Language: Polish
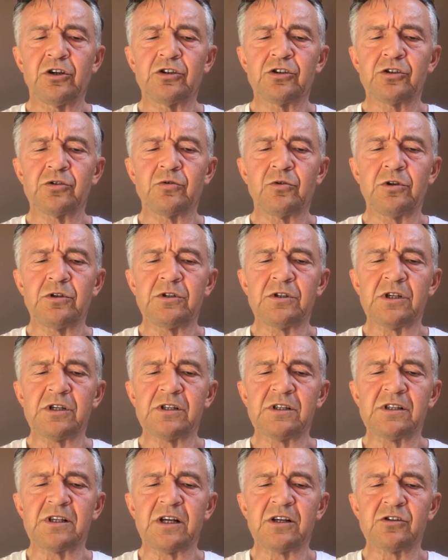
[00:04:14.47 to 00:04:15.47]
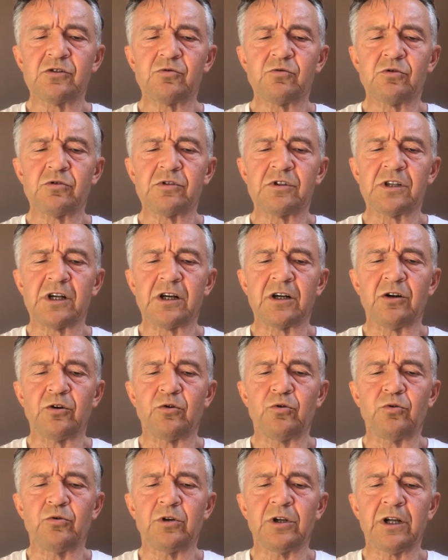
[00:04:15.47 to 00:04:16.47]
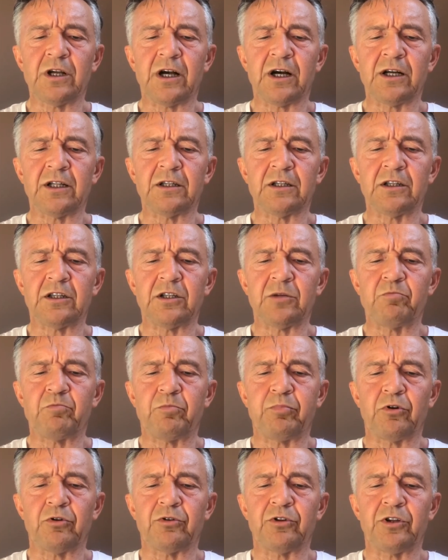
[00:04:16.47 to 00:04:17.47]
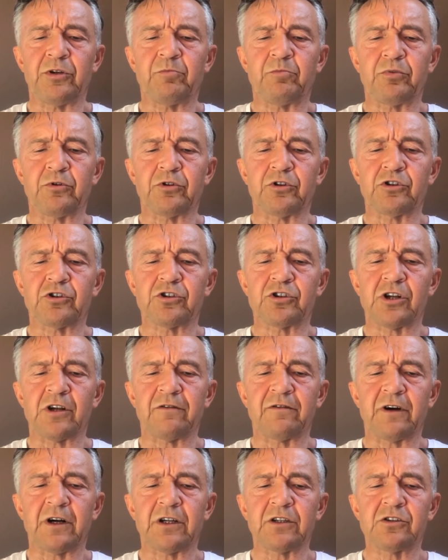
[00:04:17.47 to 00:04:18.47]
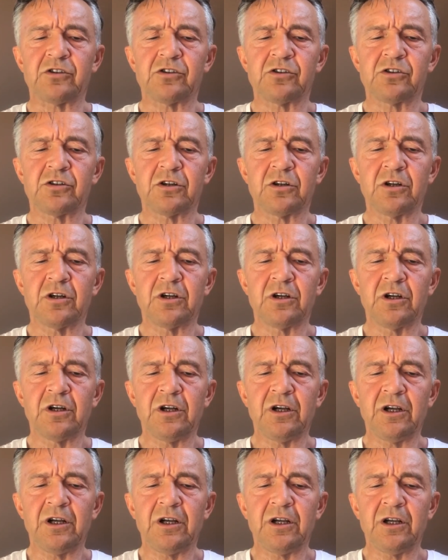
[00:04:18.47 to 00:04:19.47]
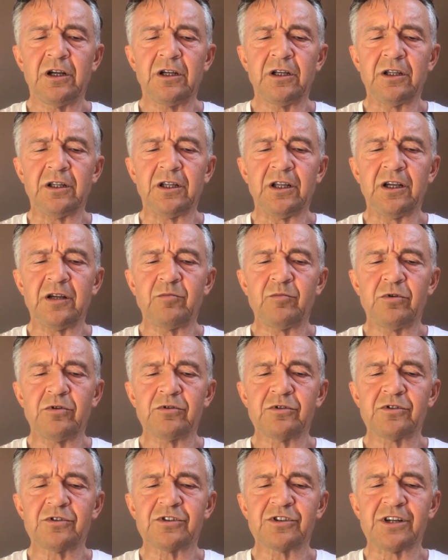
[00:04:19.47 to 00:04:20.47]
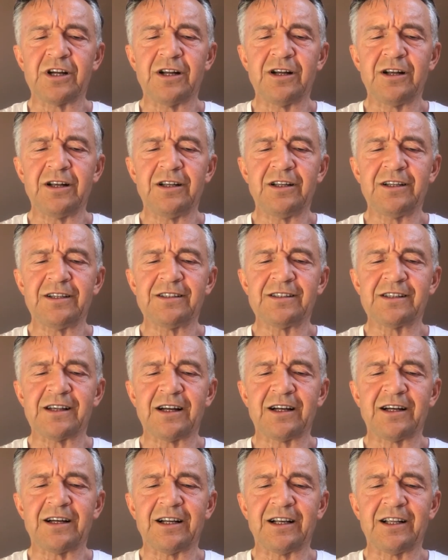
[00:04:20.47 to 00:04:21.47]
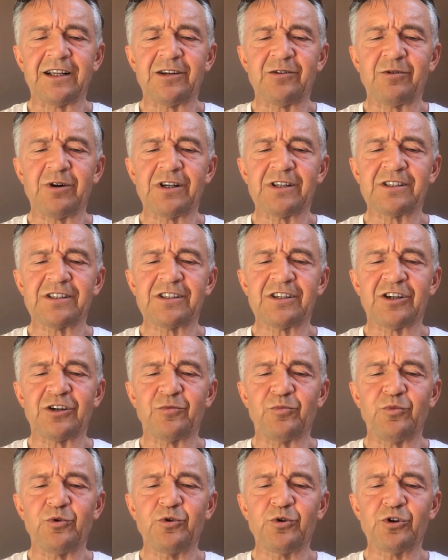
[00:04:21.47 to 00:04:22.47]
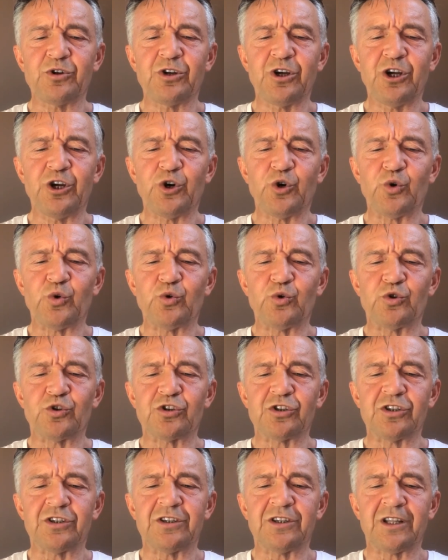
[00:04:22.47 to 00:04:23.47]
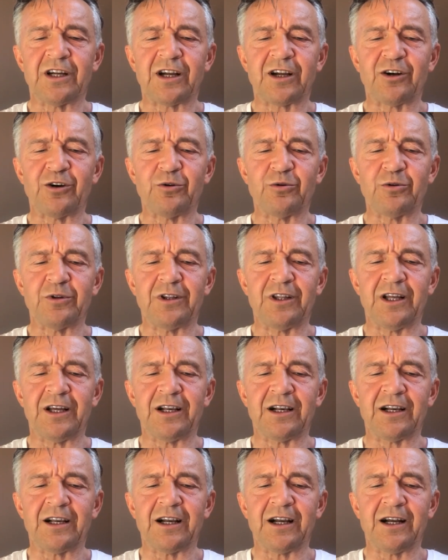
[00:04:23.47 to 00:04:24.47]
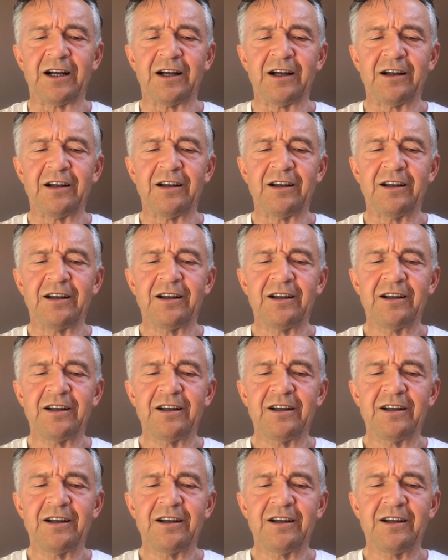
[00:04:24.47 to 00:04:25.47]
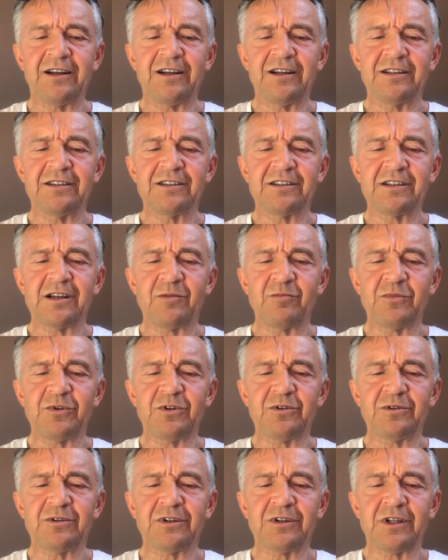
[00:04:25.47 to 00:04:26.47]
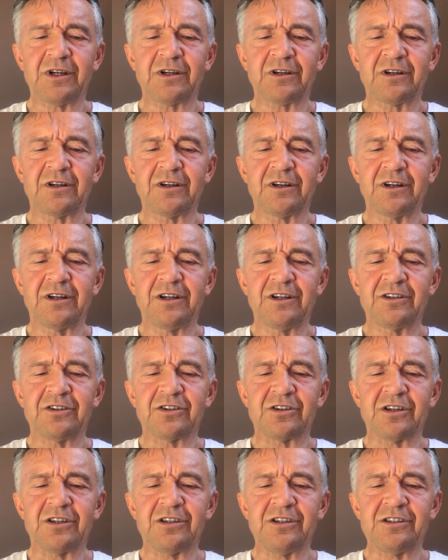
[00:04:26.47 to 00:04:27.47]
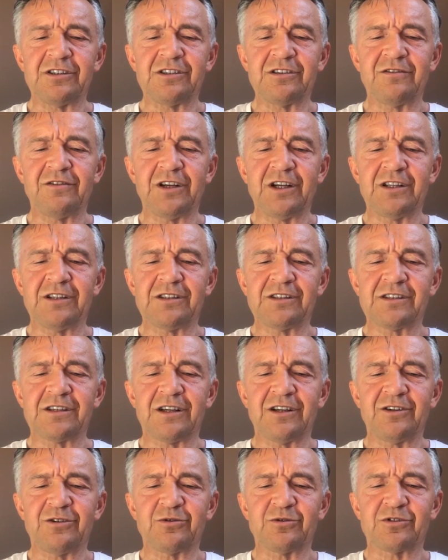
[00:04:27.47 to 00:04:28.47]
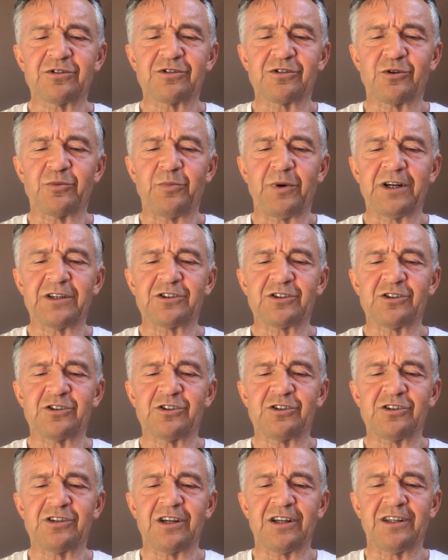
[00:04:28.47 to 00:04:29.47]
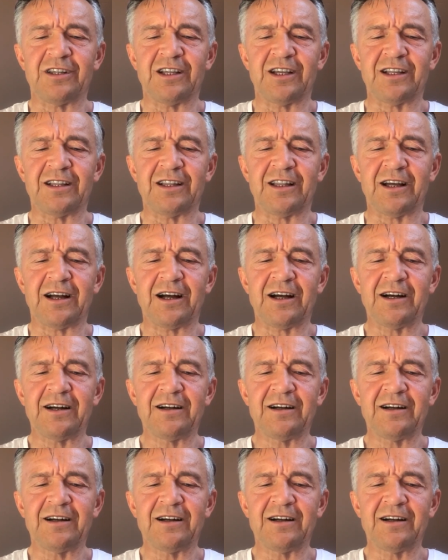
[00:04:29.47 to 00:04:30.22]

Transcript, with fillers: Słońce zaszło za górę antypody podgrzewać. Niebo szczelnie zakryła z chmur uszyta kołderka. Ciemno tak, że nic więcej już zobaczyć się nie da.